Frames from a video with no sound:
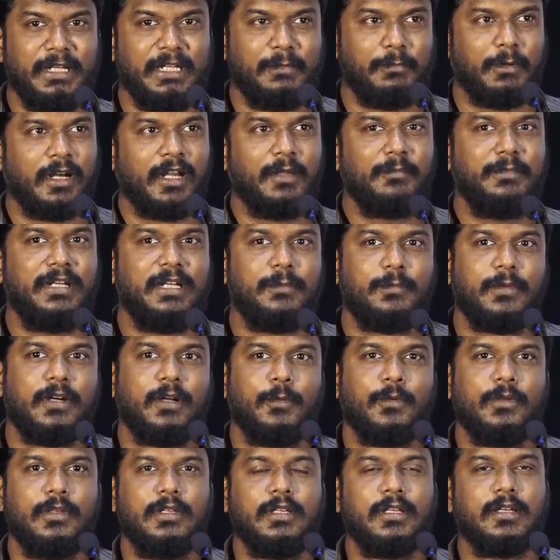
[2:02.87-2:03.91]
மீட் பண்ணேன் மீட்
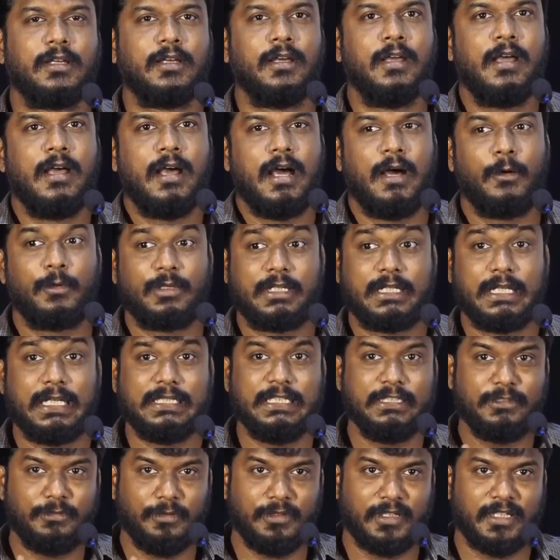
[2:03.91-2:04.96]
பண்ணும்போது அவர்
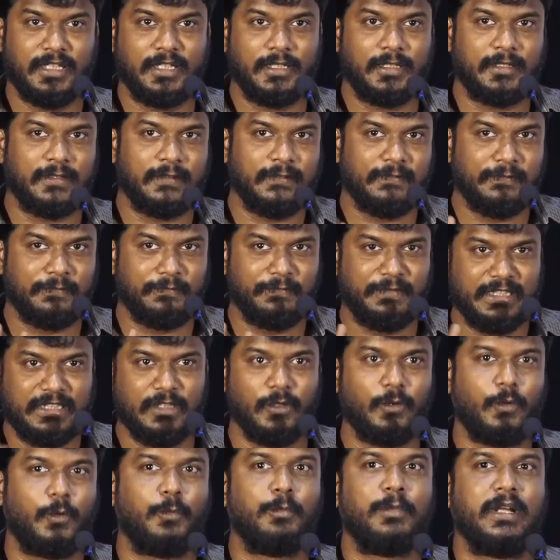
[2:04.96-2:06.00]
கதை சொன்ன
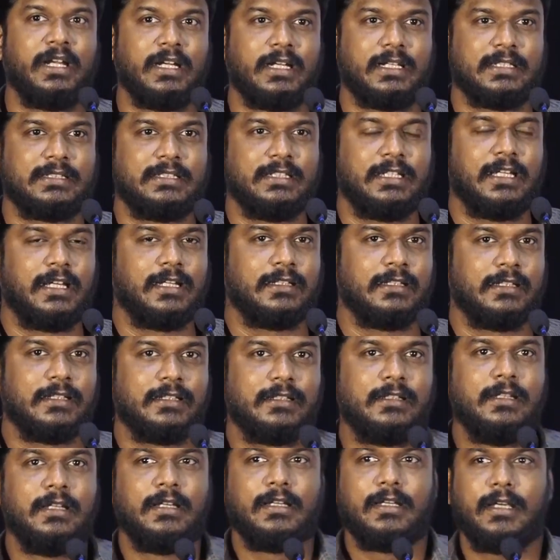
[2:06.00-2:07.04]
விதம் ரொம்ப இன்ட்ரெஸ்டிங்காக இருந்தது
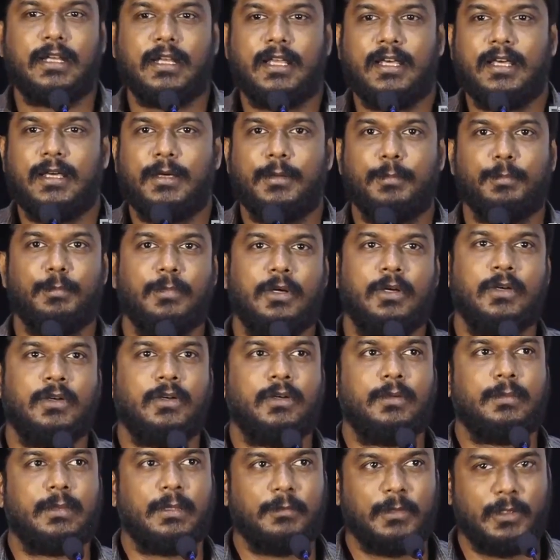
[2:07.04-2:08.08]
ஏன்னா
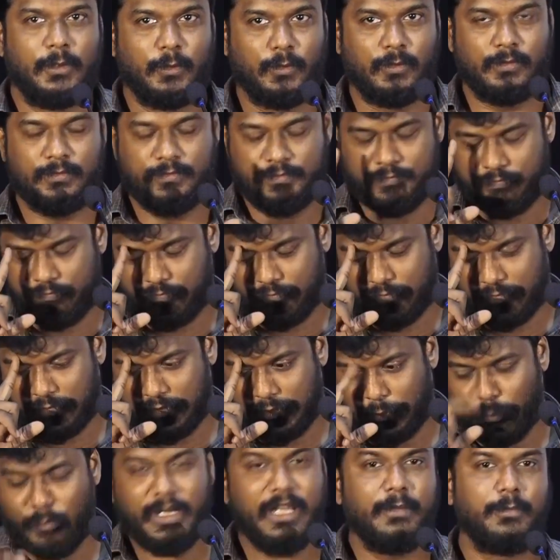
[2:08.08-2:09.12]
நம்ம
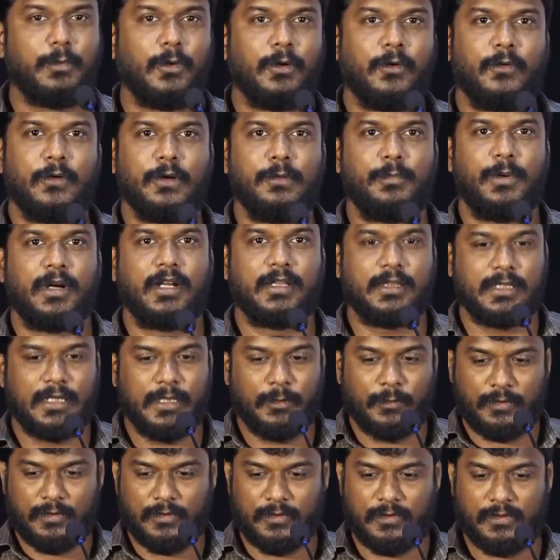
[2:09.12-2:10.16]
உன்னை போல்
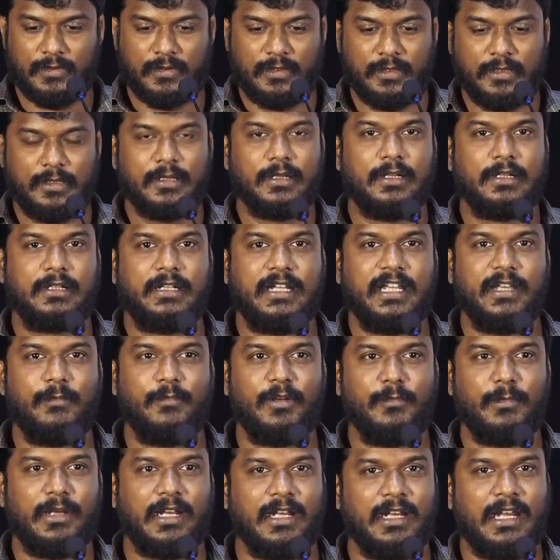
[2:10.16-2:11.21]
படத்தில் ஒரு
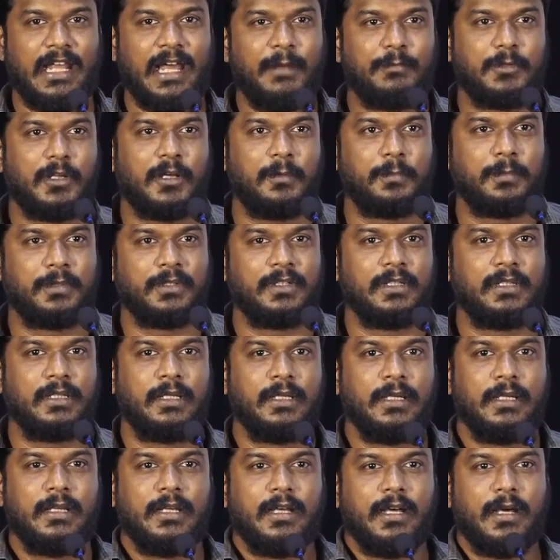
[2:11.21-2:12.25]
டேபிள் மேலே லேப்டாப்பு
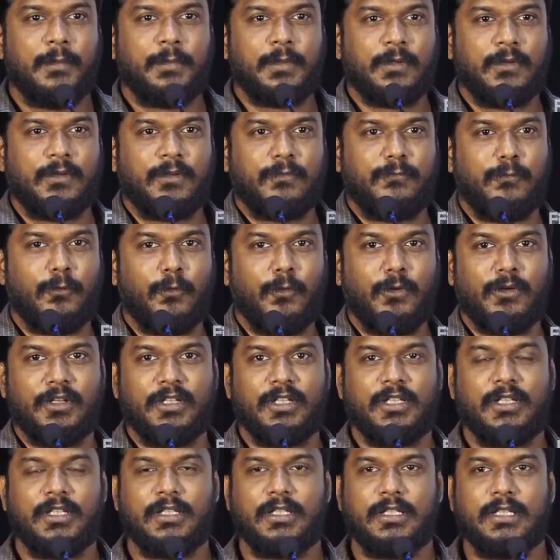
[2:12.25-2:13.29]
அப்புறம்
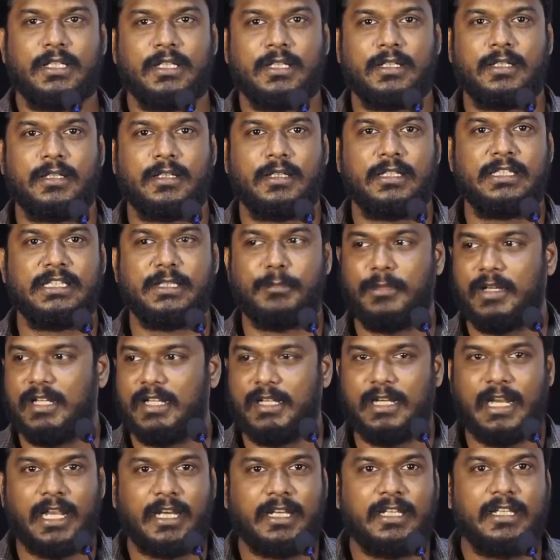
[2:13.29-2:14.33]
ஃபோனு இந்த
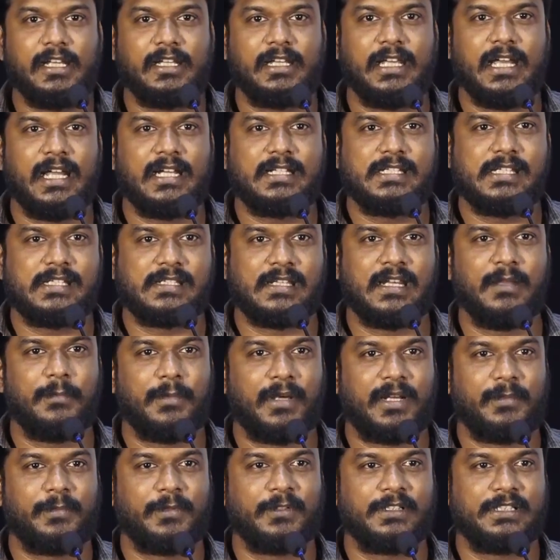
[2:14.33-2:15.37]
மாதிரி நிறைய கேட்ஜெட்ஸ்லாம்
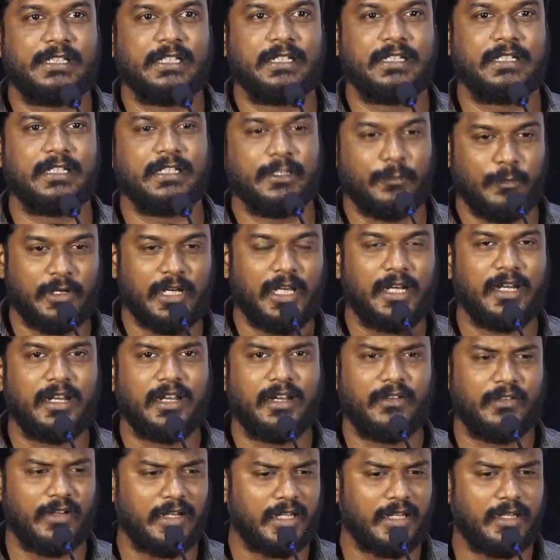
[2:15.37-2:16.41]
பரப்பி வச்சுக்கிட்டு
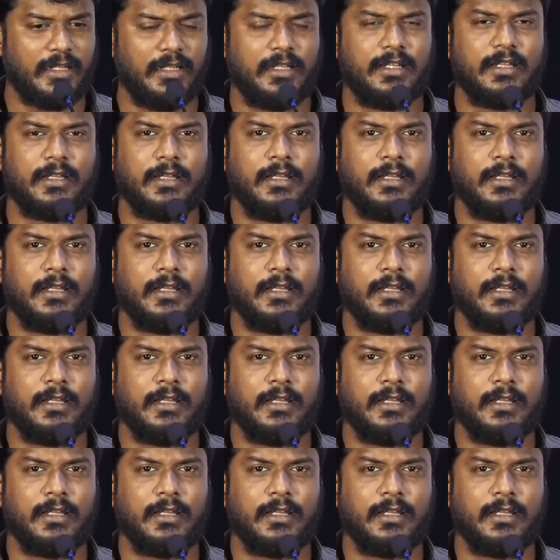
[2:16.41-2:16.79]
உட்காருங்க அப்படின்னாரு